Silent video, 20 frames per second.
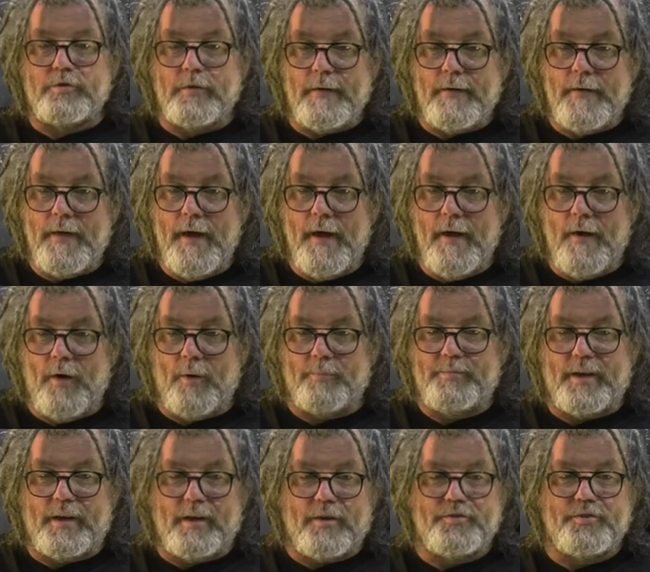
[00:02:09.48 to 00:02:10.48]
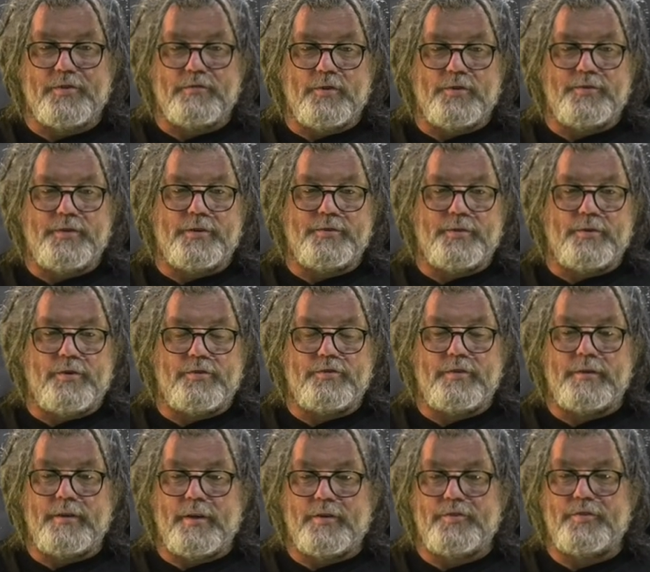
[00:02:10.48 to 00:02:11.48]
że opieka zdrowotna to jest
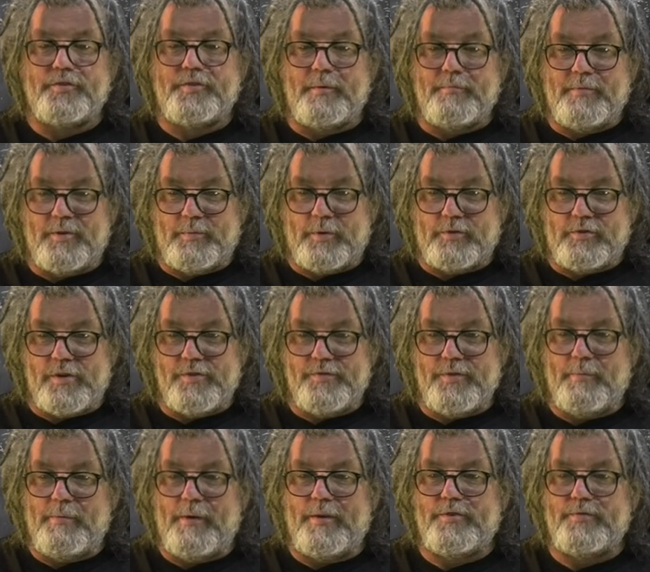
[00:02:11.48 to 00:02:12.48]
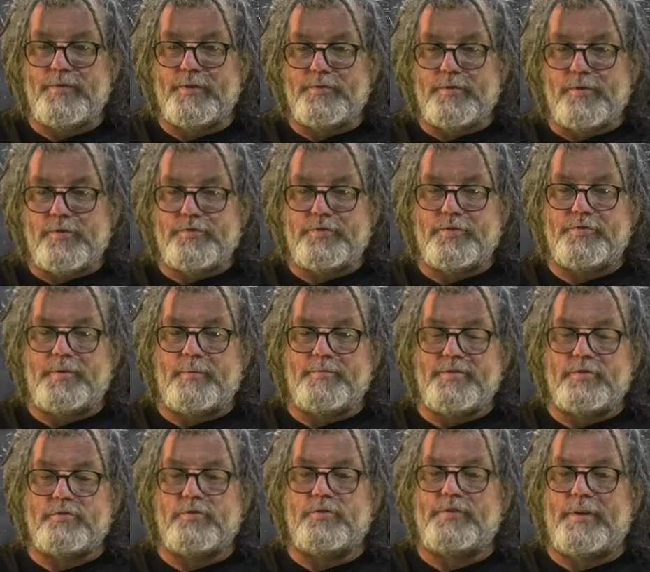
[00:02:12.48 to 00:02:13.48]
jednak system bezpieczeństwa państwa, to jest system
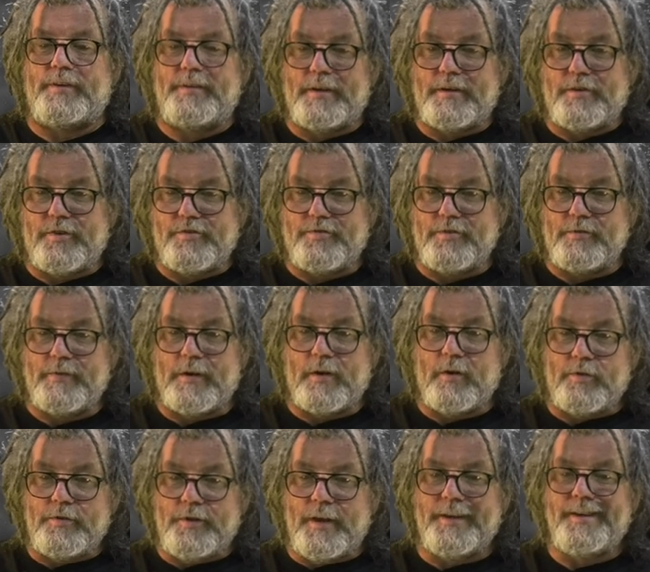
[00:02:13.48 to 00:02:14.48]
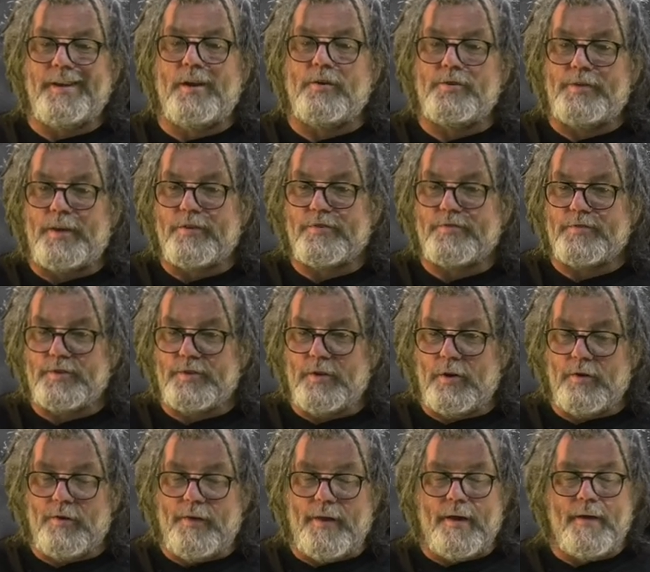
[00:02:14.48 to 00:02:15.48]
zarządzania kryzysowego i na ile ona jest
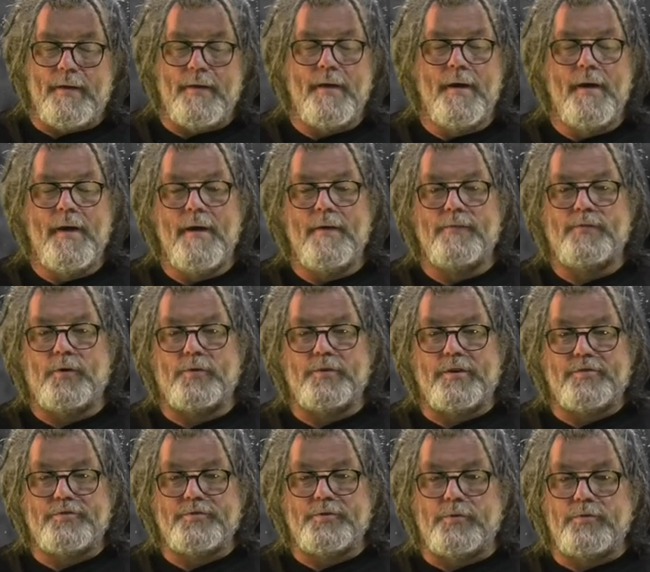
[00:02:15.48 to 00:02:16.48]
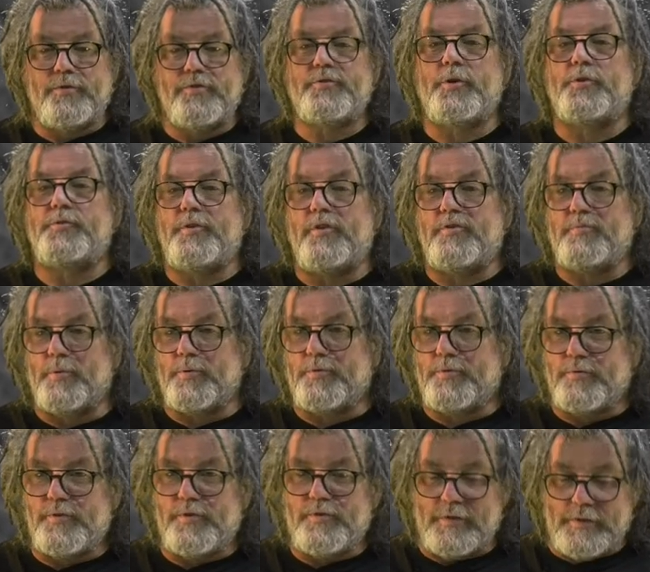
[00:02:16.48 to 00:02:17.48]
wydolna, to jest to istotne z
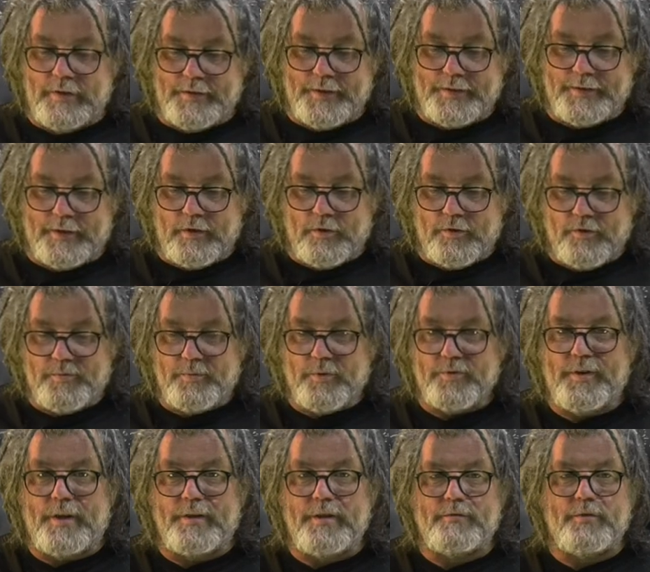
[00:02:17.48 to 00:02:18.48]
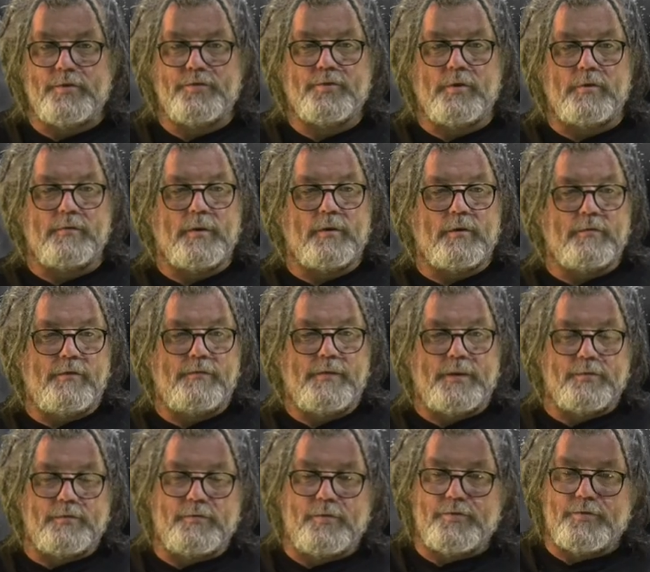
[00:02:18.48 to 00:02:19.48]
punktu widzenia takiego rozpoznania wojskowego,
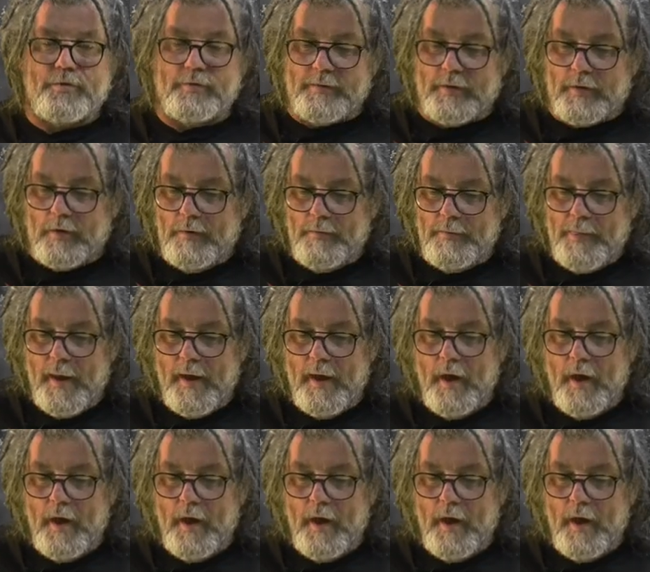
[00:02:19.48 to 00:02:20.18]
wywiadu wojskowego.